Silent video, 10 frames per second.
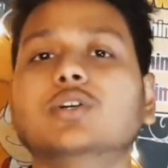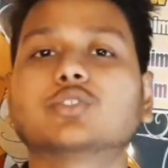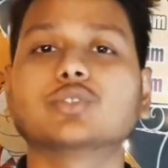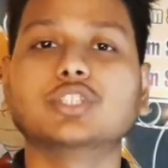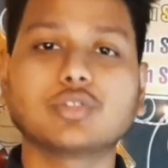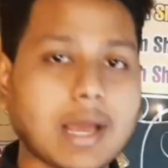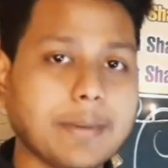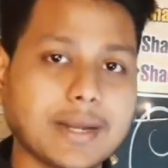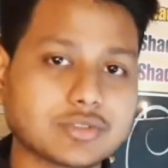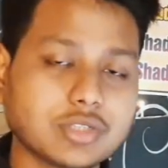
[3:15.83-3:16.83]
সো যেহেতু আমি
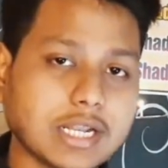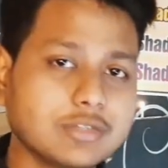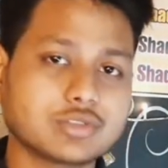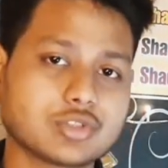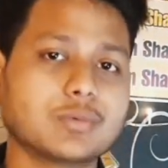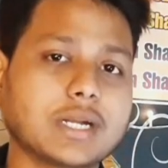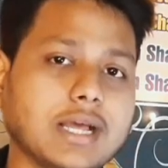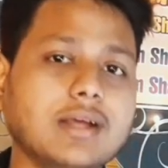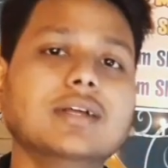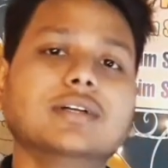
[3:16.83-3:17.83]
পার্সোনালি ইউজ করবো এটা
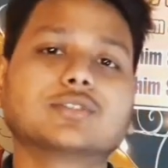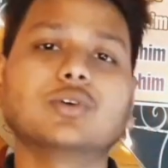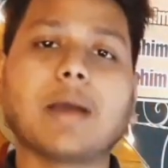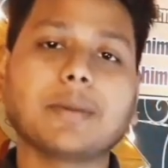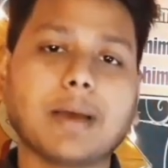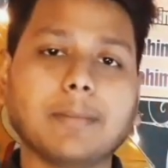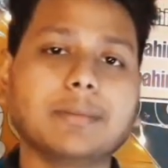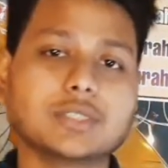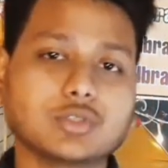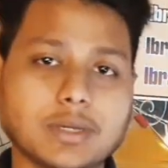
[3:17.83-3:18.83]
সো আমি ভাবলাম
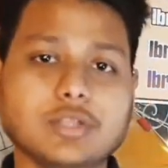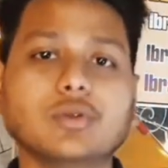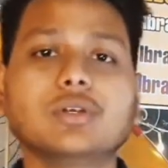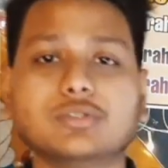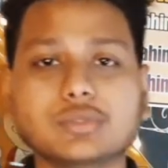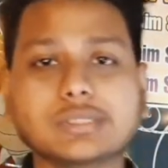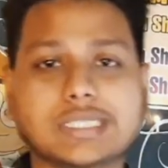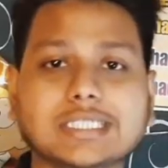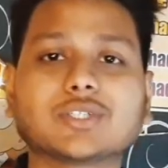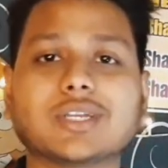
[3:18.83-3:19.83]
যে তোমাদেরও একটু
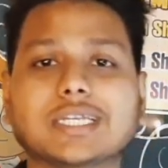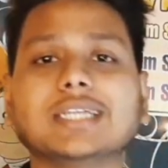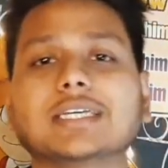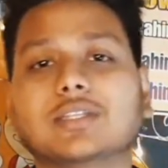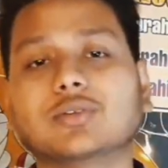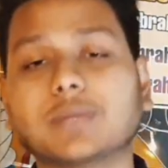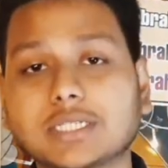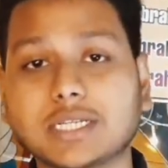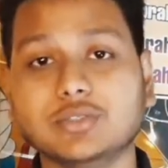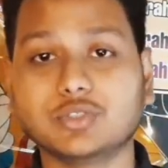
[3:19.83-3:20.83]
সাজেস্ট করা যায় যাতে তোমরা
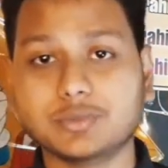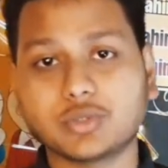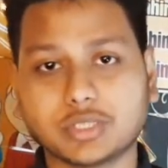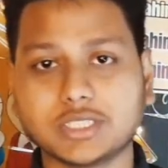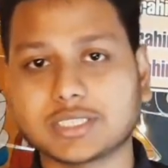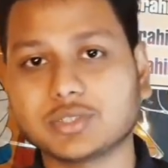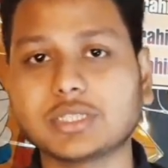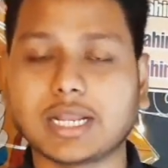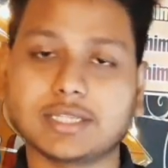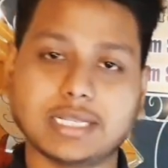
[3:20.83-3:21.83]
যারা ইউটিউবিং করতে যাচ্ছ
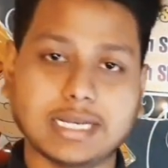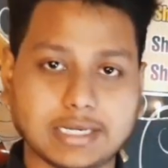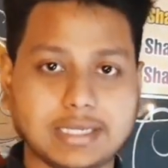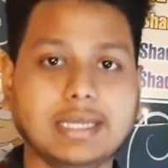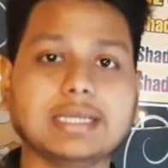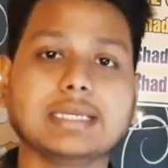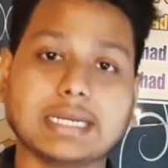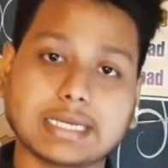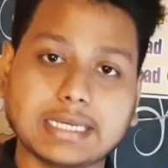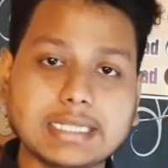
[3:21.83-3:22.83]
তারা যারা এটা দিয়ে
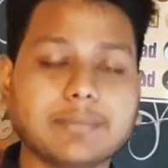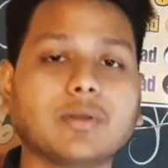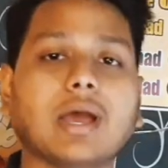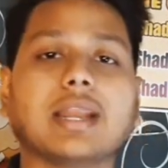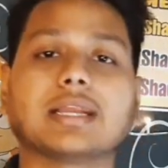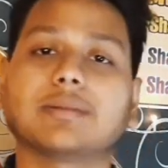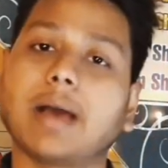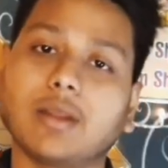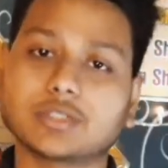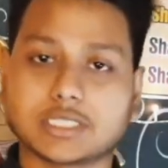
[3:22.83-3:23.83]
এটা কিনতে পারো অ্যান্ড একটা
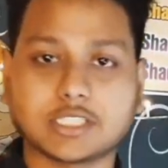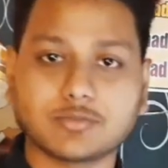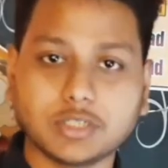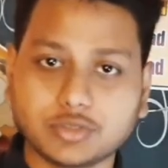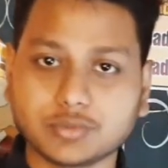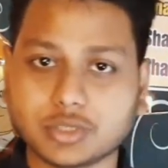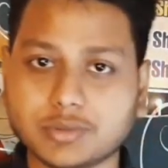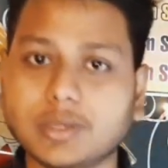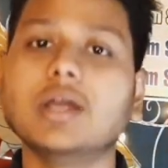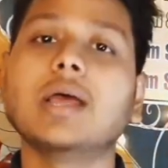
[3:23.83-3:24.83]
ভালো সাকসেসফুল ইউটিউব করতে
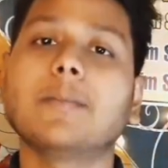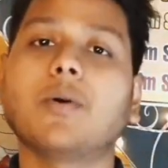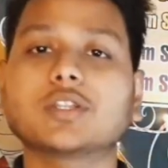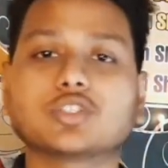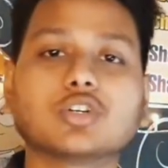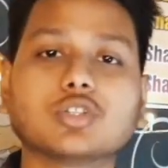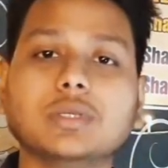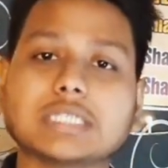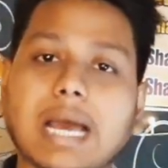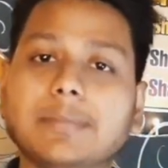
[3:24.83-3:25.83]
পারো পরে যখন তুমি
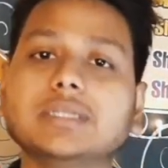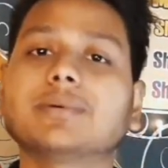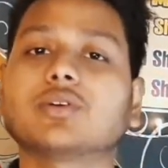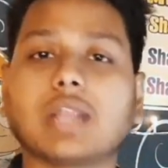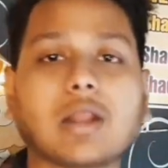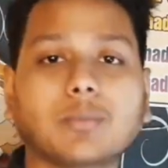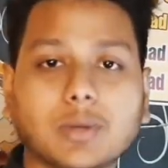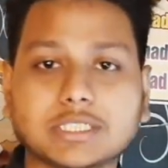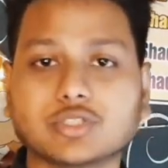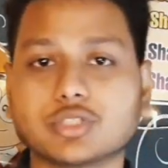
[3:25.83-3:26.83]
সামনে যাবে তখন আরও
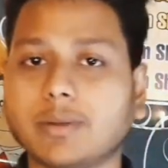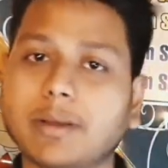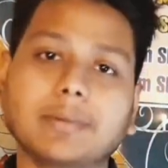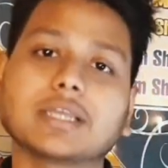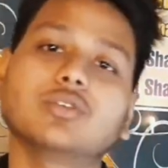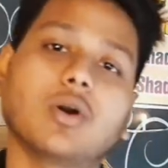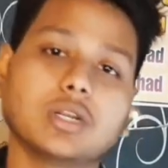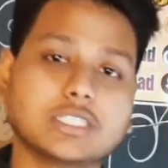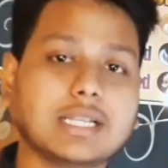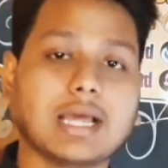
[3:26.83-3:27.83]
মনে চেঞ্জ করতে পারো আমার কিন্তু
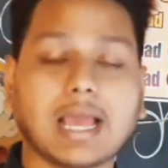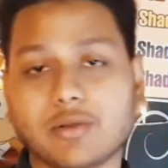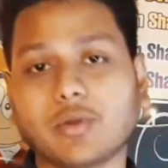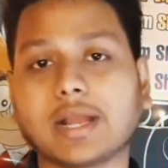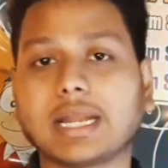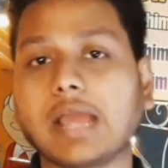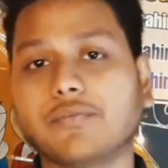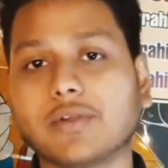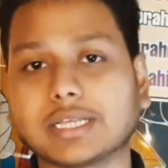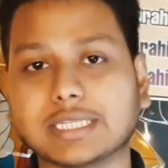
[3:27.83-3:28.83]
অরিজিন এখনও একটা
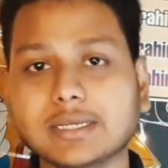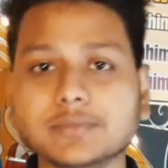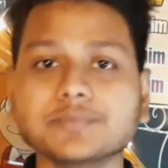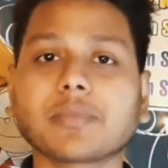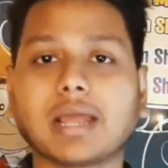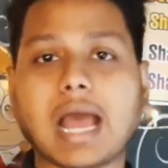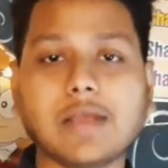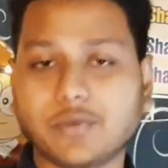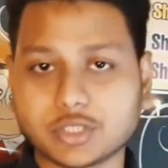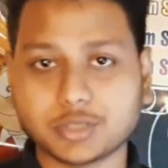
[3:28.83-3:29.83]
আইফোন আছে আর
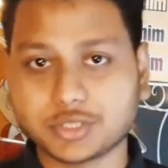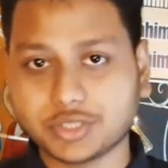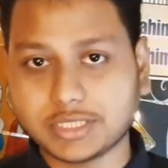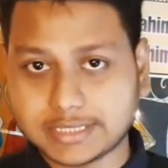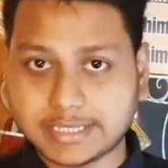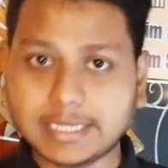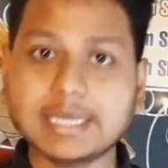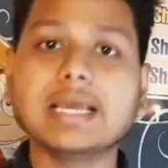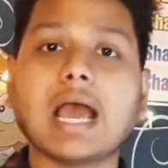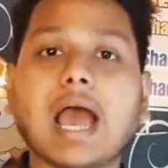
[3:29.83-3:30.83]
আইফোনের সমস্যা হচ্ছে কি
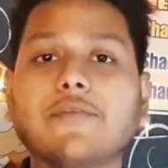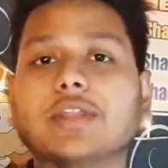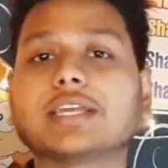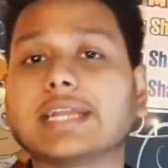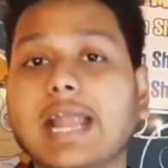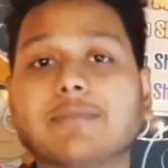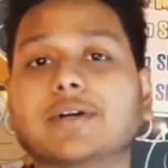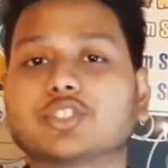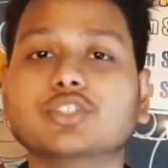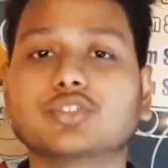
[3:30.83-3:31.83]
আইফোনে ক্র্যাক
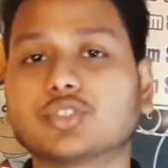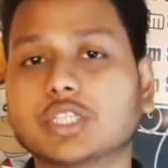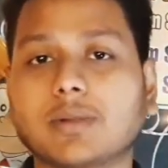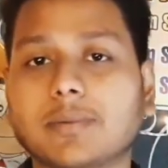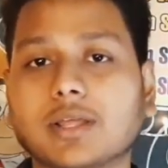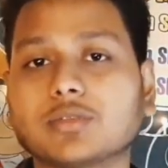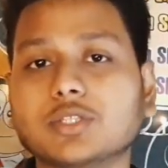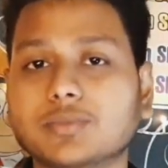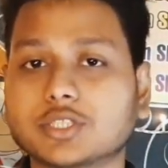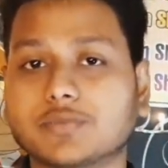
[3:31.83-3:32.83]
ভার্সন ইউজ করতে পারবে না তুমি
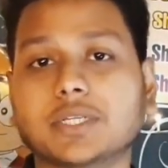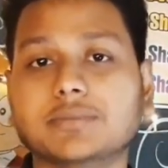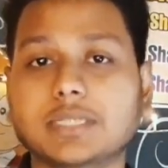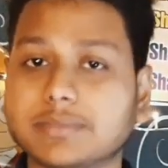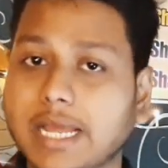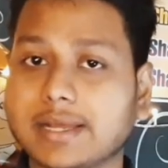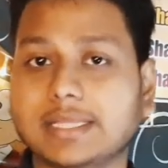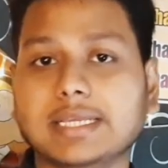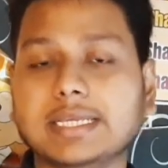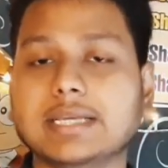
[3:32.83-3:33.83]
তোমার সব প্রিমিয়াম টাকা
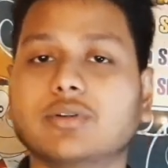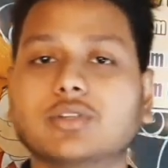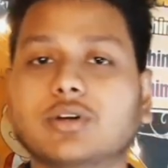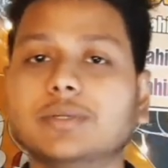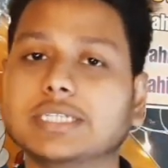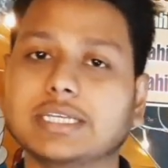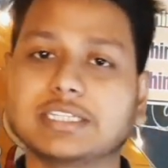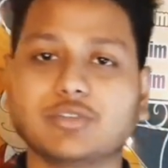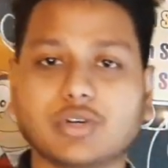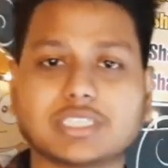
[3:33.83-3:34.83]
দিয়ে কিনে করতে হবে যেটা
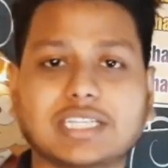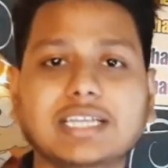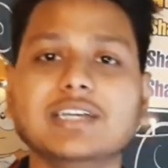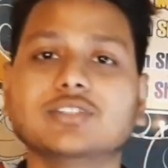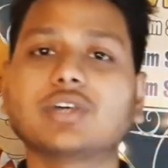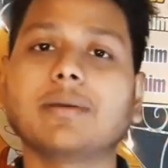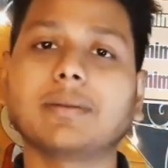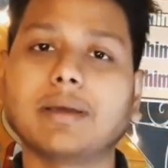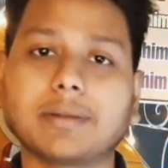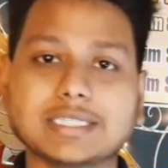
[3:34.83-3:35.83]
একটু কস্টলি সো আমি
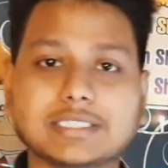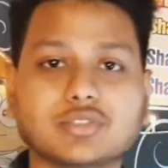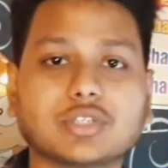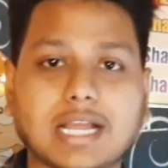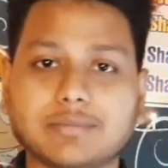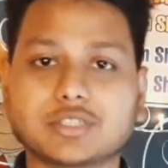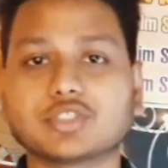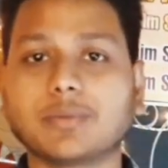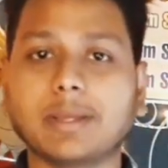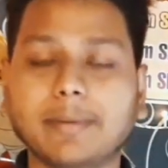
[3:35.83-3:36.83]
ভাবলাম আমার কাছে যেহেতু ক্র্যাক ভার্সন
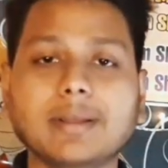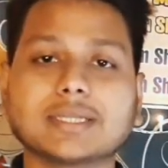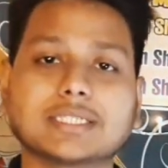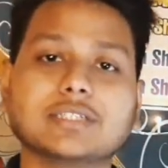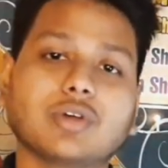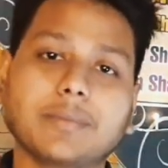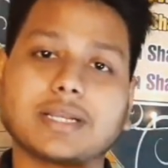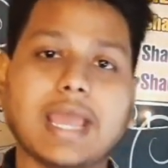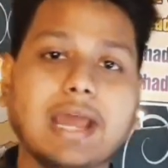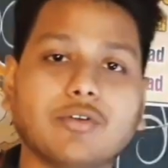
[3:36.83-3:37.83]
সব অ্যাভেলেবল আছে সো আমি
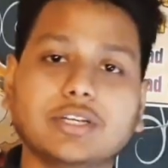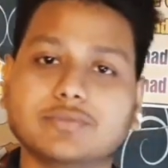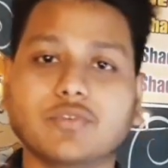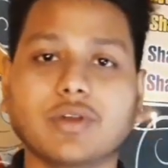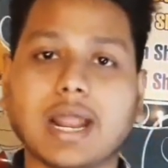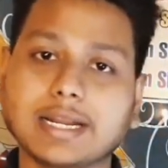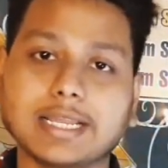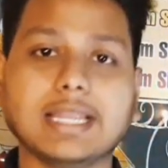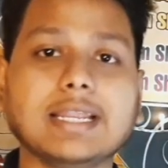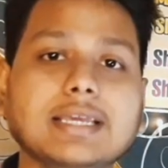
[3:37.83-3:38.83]
একটা অ্যান্ড্রয়েড ফোন আরেকটা
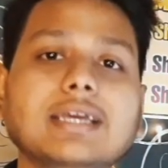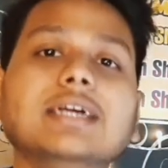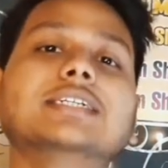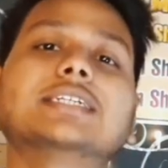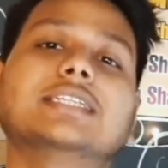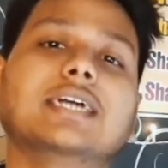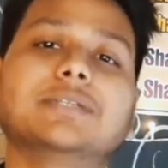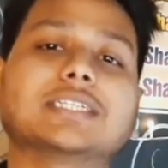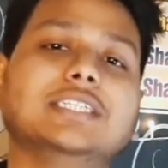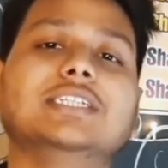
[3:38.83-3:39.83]
কিনে নিই যেটা দিয়ে আমি
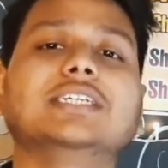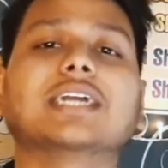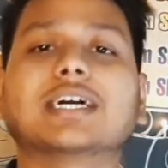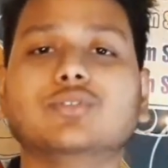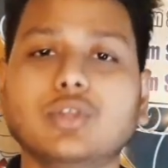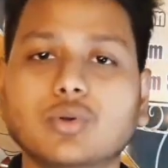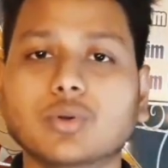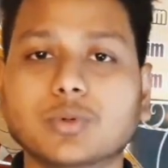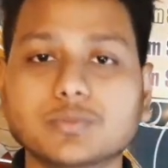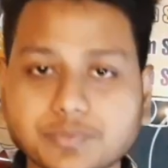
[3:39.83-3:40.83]
জাস্ট এডিটিং কাজগুলি করবো